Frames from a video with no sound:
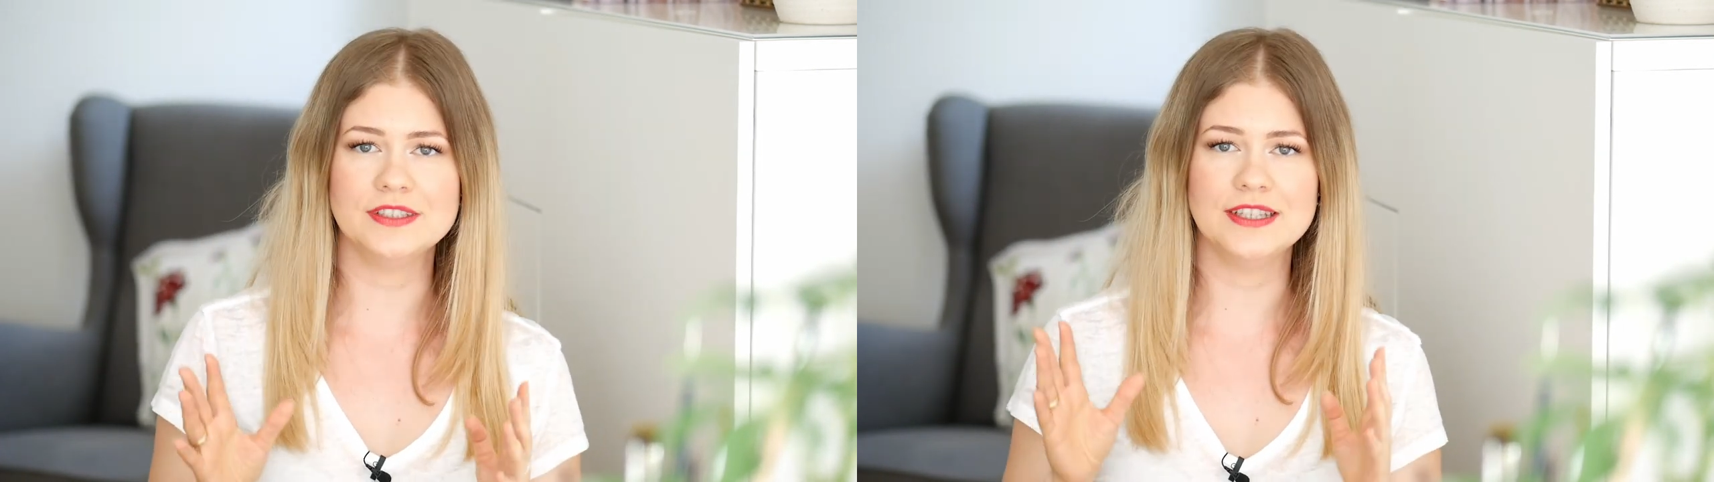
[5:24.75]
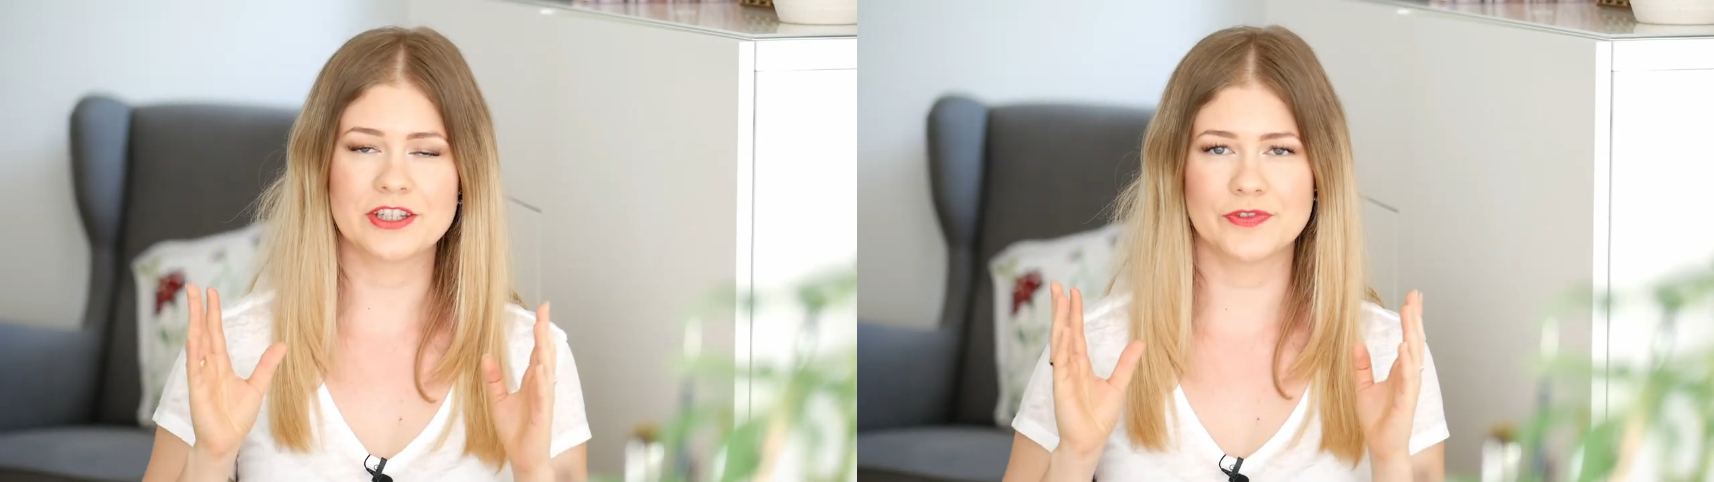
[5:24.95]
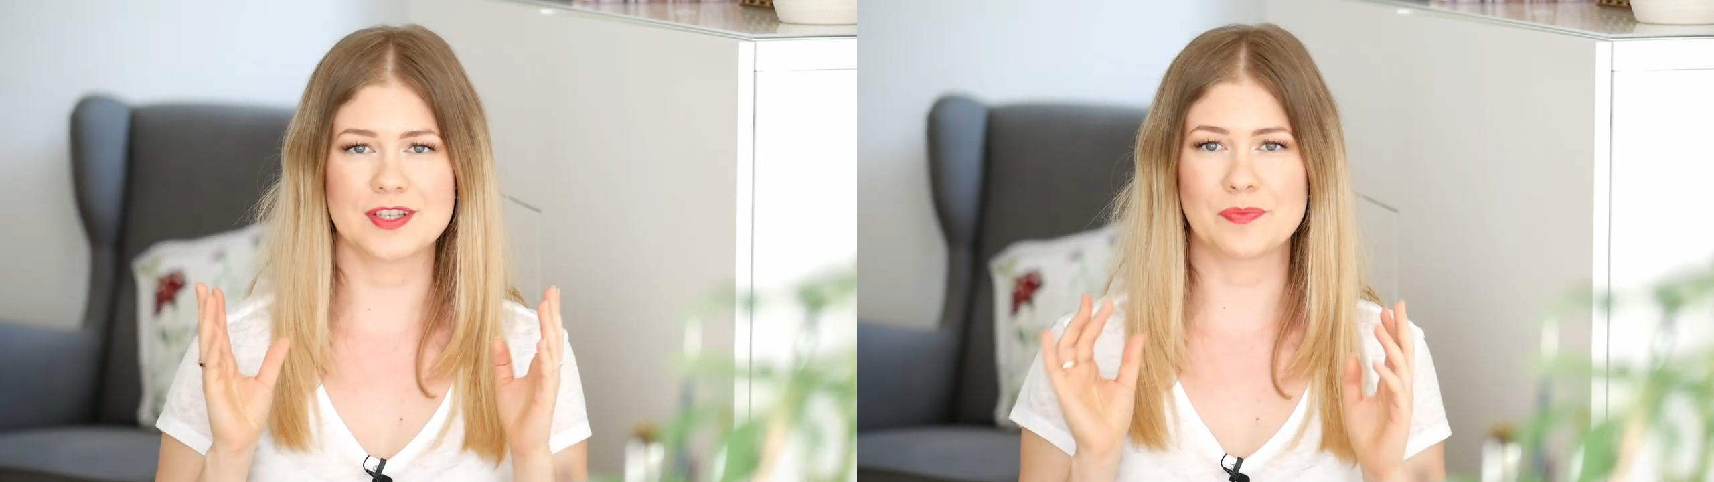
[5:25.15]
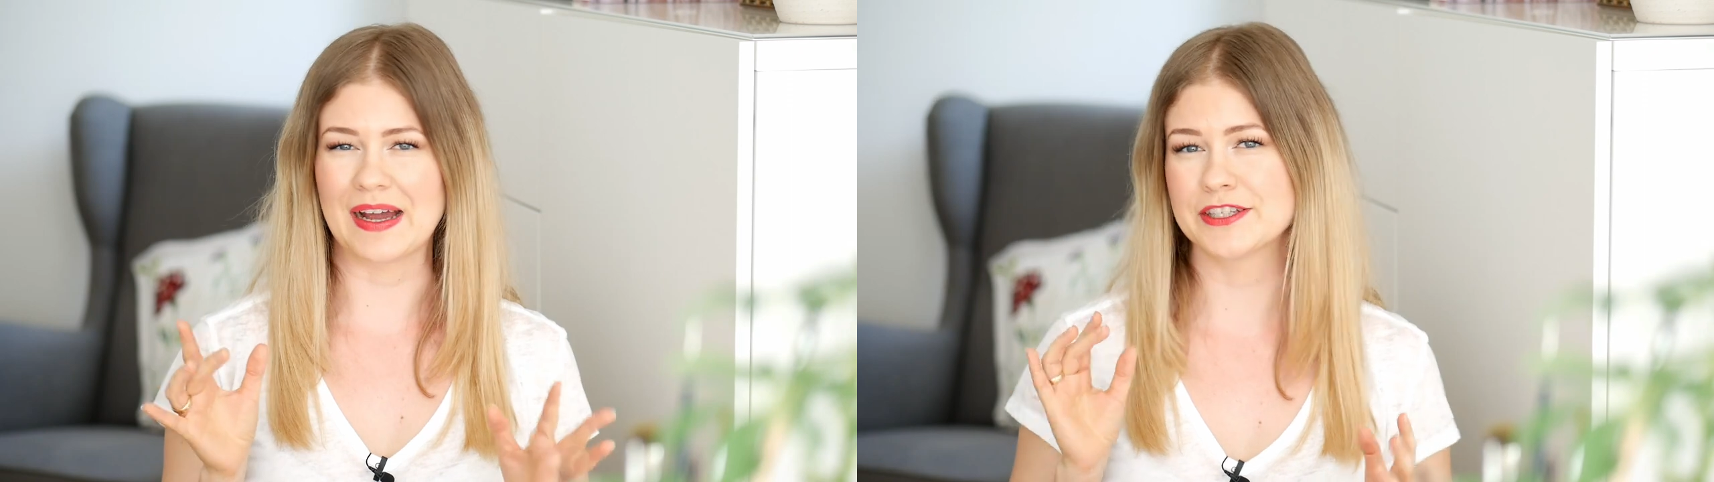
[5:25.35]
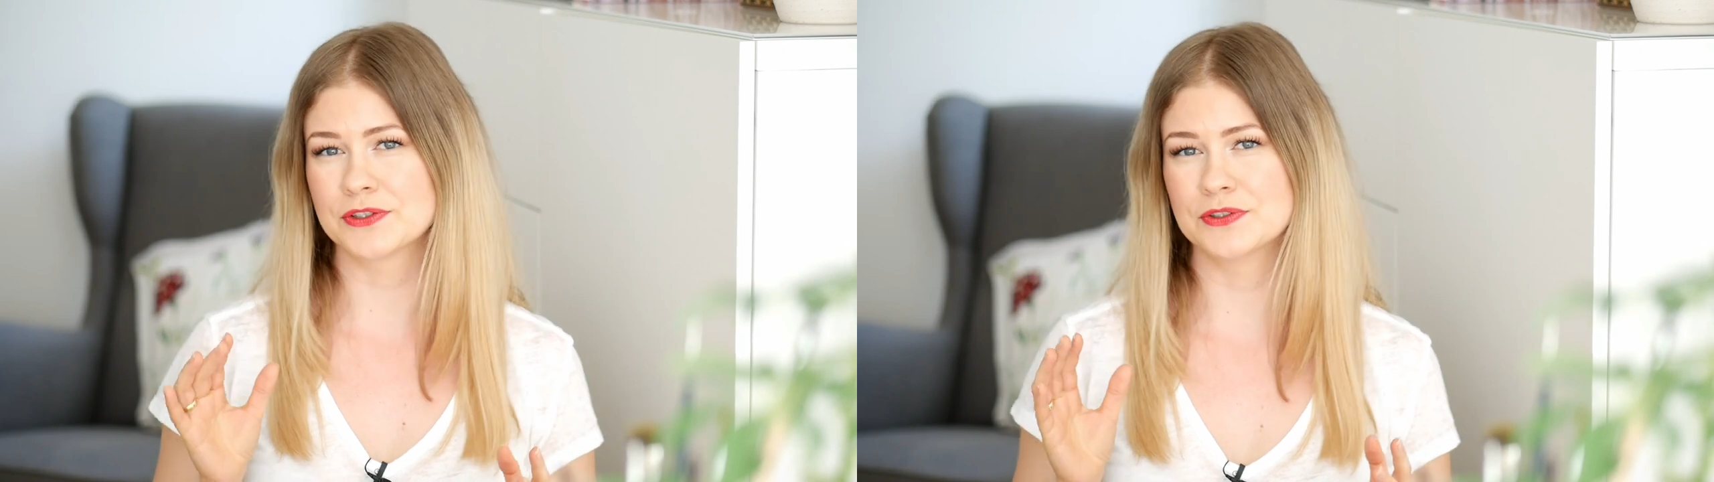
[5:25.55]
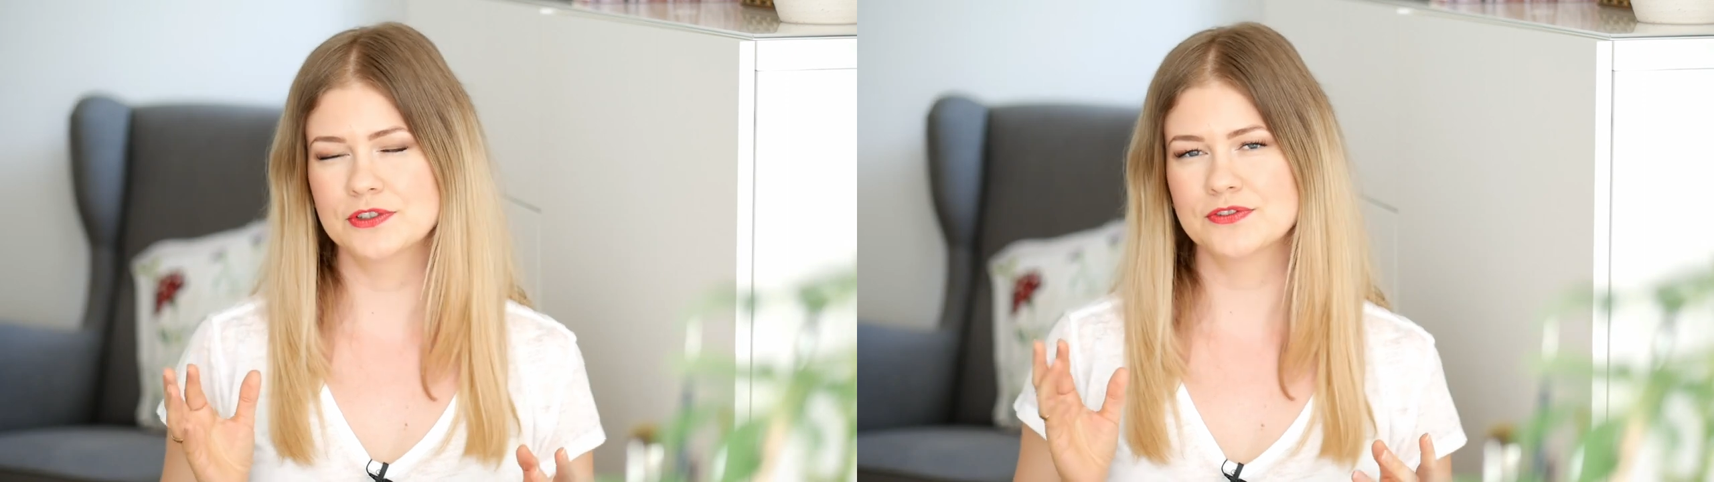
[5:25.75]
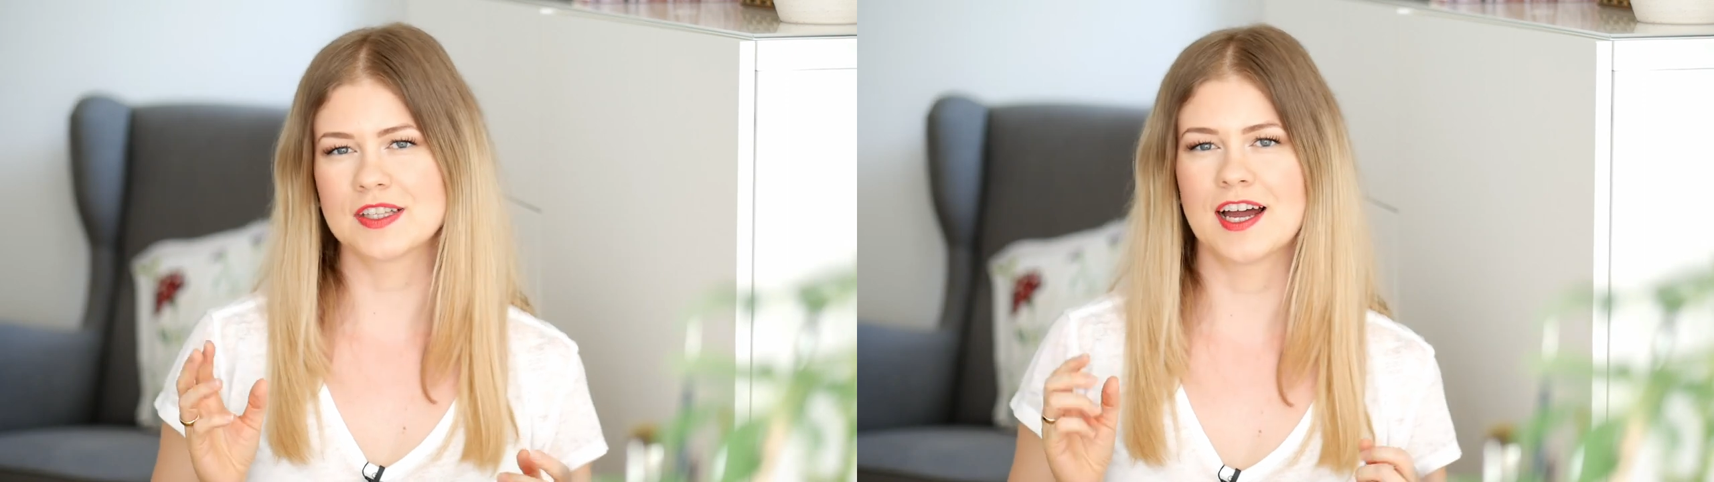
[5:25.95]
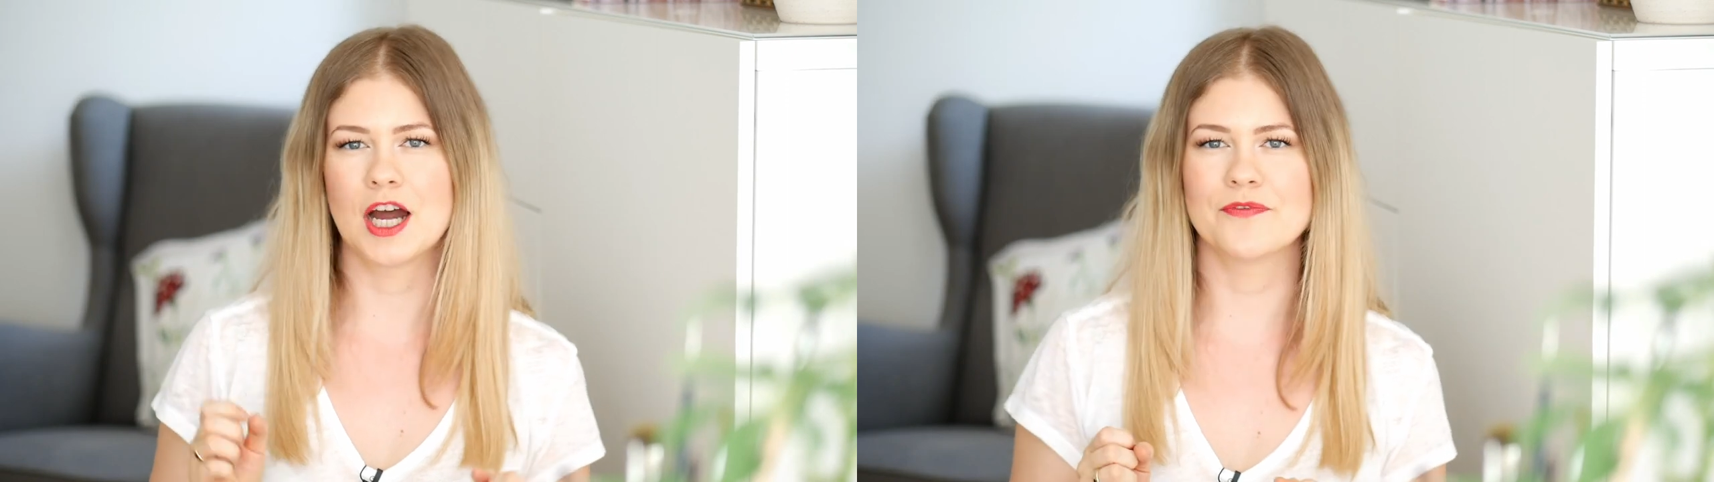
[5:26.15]
die etwas breitere
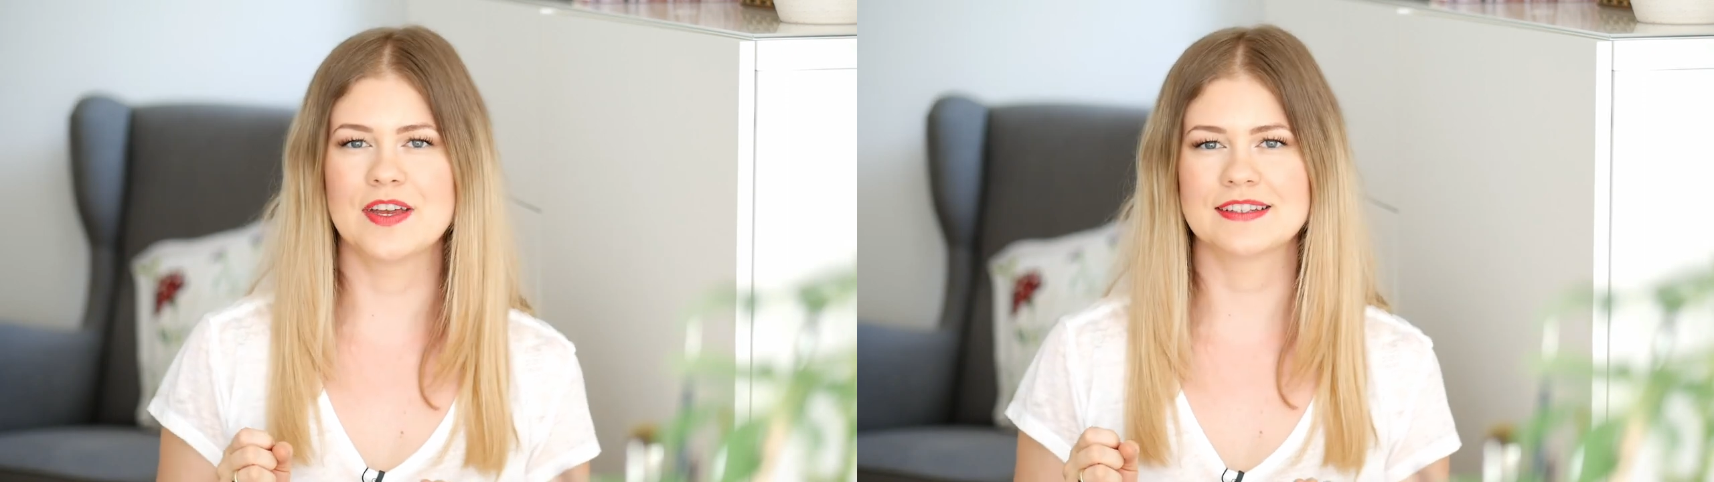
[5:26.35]
Hüften haben,